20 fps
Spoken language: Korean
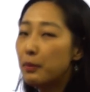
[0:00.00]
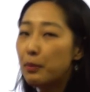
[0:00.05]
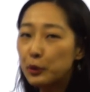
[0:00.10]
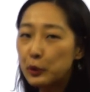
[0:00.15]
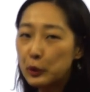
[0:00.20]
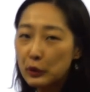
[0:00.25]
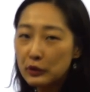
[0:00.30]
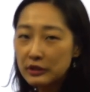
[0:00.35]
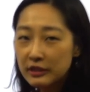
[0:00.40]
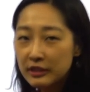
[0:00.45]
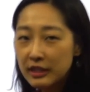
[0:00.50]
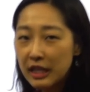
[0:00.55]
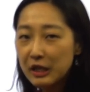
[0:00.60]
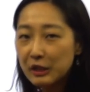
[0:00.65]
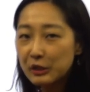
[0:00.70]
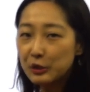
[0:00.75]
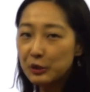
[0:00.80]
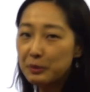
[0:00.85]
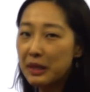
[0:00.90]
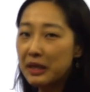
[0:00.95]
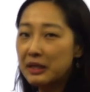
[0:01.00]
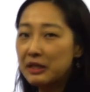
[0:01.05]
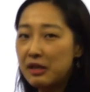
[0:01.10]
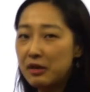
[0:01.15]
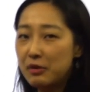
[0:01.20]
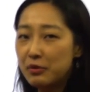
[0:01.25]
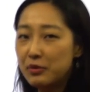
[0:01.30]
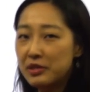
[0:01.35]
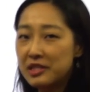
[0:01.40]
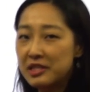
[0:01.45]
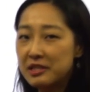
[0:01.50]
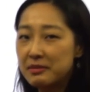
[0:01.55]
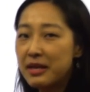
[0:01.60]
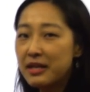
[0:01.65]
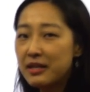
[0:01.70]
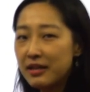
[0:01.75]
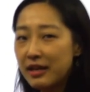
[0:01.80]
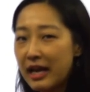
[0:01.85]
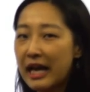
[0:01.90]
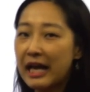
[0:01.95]
보통 은행으로 많이 알고
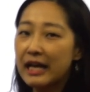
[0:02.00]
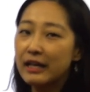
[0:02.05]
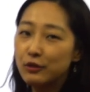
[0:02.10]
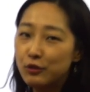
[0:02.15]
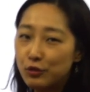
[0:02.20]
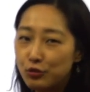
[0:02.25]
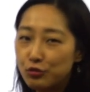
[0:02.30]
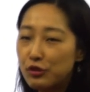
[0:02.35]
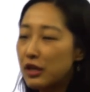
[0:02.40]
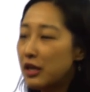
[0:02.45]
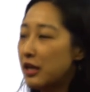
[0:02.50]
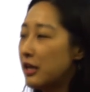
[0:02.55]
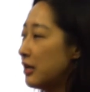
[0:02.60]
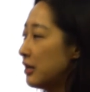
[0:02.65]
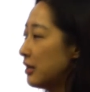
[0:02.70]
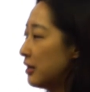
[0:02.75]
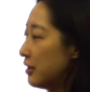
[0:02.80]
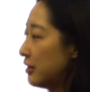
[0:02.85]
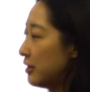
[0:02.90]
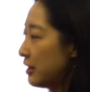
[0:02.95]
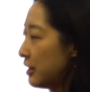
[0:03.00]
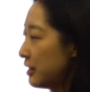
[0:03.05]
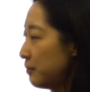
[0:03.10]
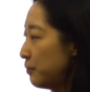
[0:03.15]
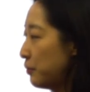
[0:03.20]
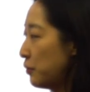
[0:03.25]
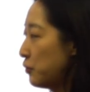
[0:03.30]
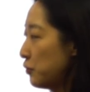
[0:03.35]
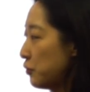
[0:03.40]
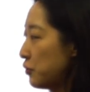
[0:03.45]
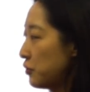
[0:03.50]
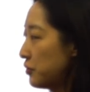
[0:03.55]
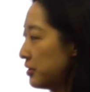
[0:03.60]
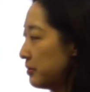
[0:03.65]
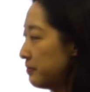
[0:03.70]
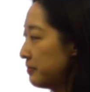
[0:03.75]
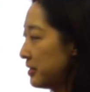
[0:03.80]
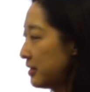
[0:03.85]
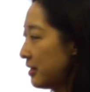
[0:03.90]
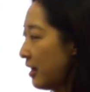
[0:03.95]
있지만 강둑에라는 표현으로
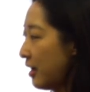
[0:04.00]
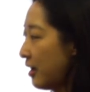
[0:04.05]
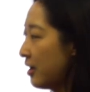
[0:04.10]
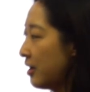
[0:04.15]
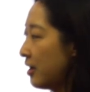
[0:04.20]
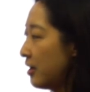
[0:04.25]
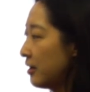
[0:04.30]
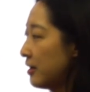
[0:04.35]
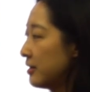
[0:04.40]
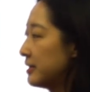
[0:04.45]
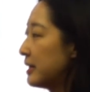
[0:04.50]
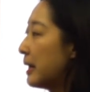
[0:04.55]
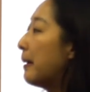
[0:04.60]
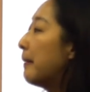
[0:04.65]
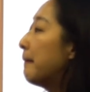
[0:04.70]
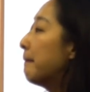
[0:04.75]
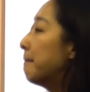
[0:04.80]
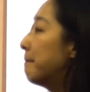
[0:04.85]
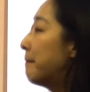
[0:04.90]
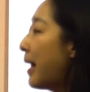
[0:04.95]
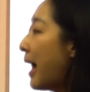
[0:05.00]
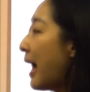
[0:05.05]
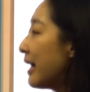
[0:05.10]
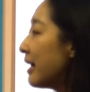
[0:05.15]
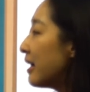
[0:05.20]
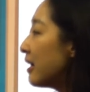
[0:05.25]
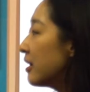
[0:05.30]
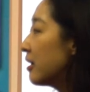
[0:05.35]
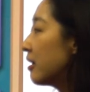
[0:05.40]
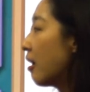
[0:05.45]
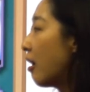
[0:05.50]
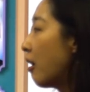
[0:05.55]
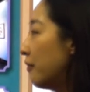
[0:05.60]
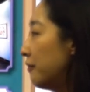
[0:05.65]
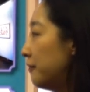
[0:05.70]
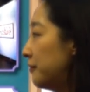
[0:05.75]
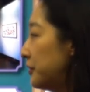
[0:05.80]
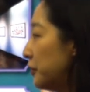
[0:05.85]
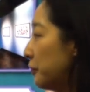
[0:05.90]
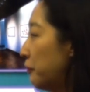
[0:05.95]
씁니다. 그래서 bank
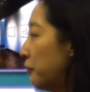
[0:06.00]
of the